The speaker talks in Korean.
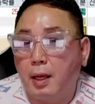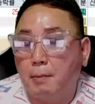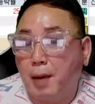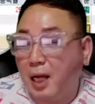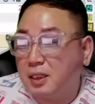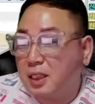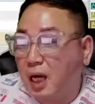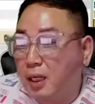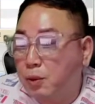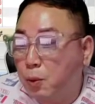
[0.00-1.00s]
많이
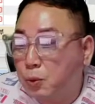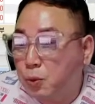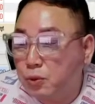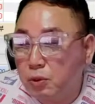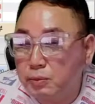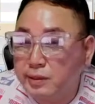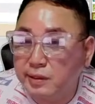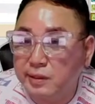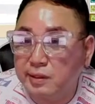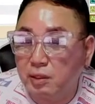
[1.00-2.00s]
가는
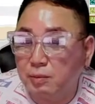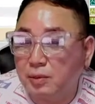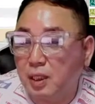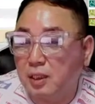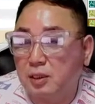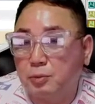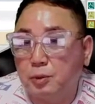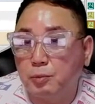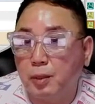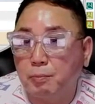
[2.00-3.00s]
공통점은 여러분들 알지만